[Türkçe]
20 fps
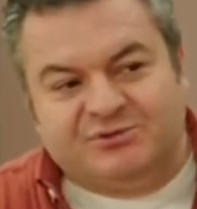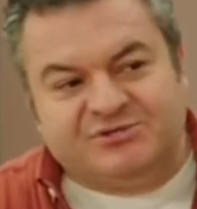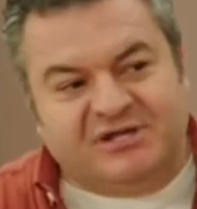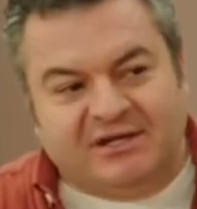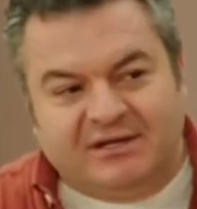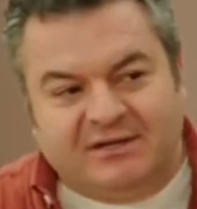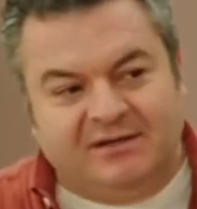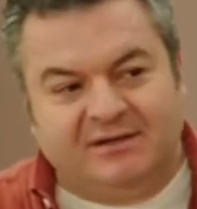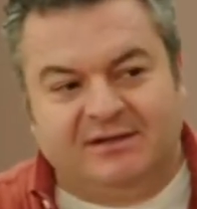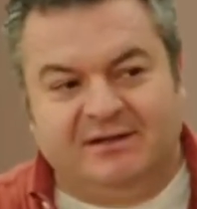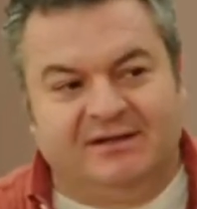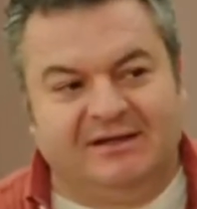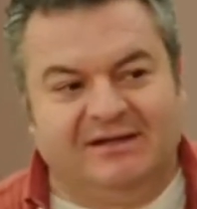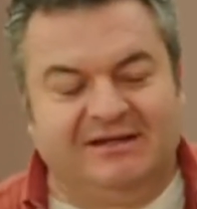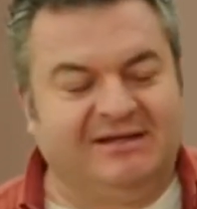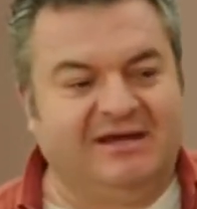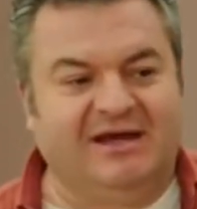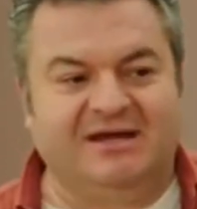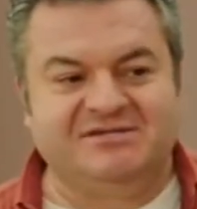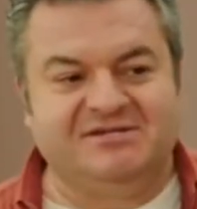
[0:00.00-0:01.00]
şey
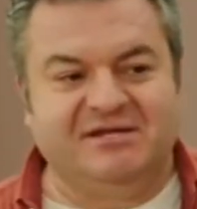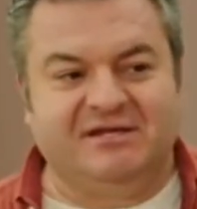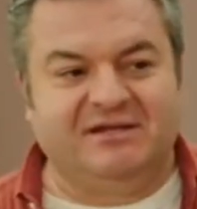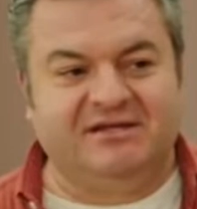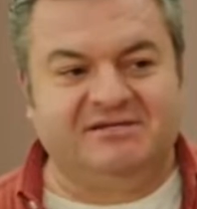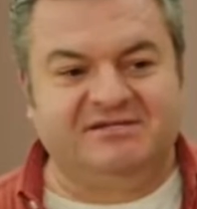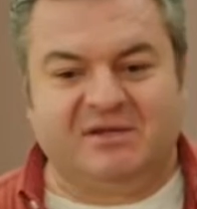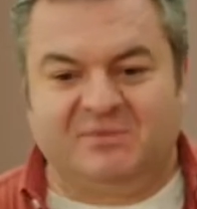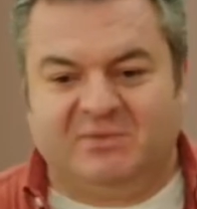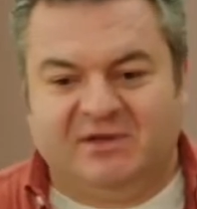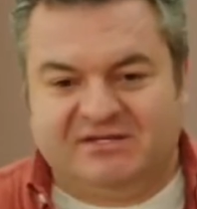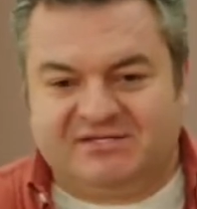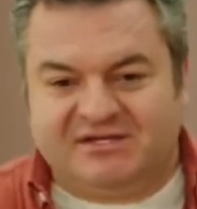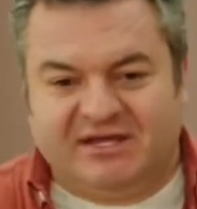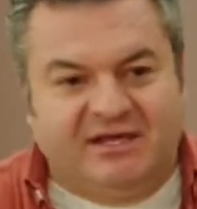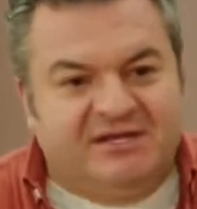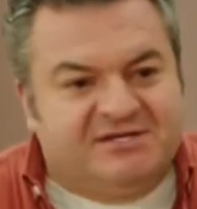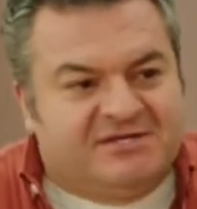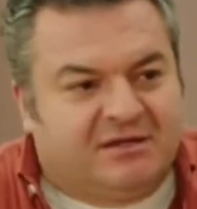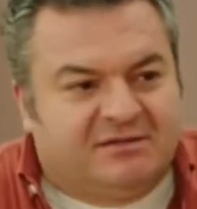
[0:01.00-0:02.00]
gerçekleşti ama hiç
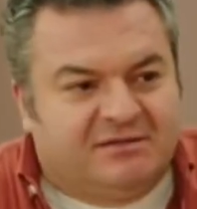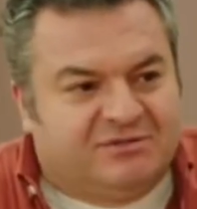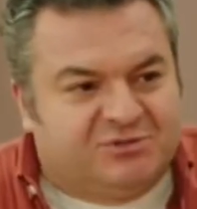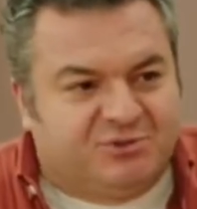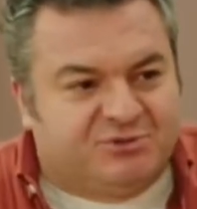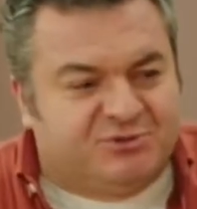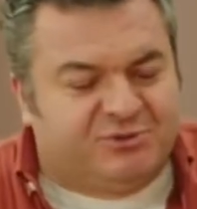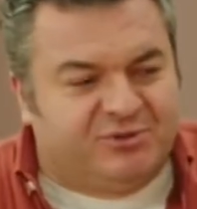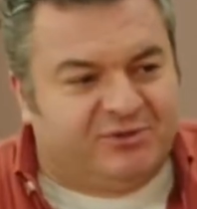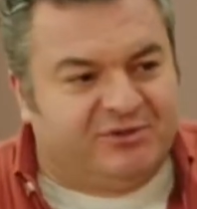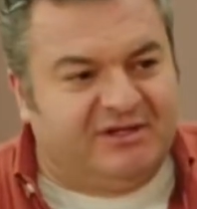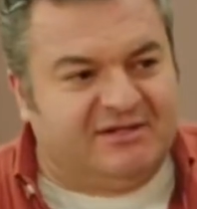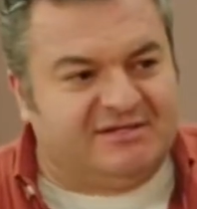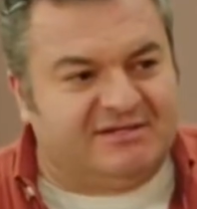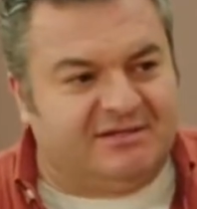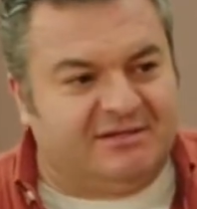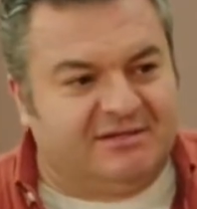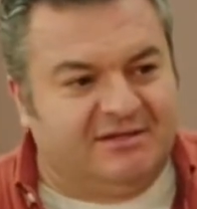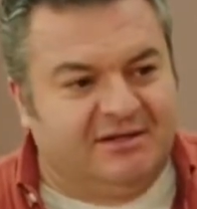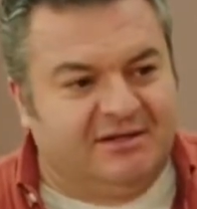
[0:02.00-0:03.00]
heyecanlı, coşkulu değilsin.